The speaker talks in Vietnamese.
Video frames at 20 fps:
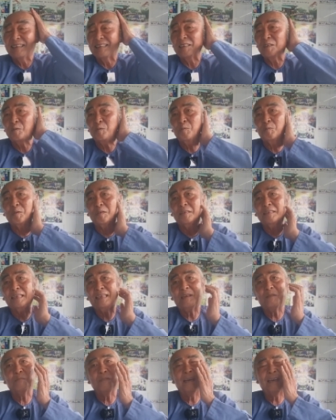chú cũng có
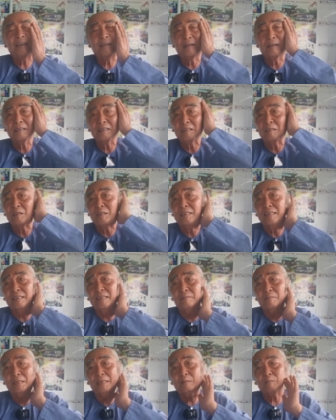nghe ông ba nói rồi
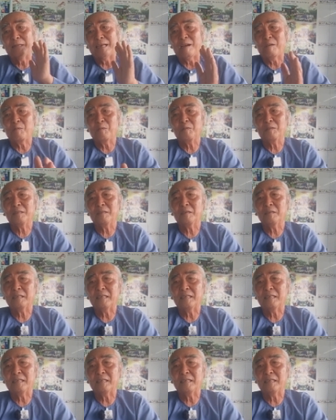à, mấy đồng đạo cũng có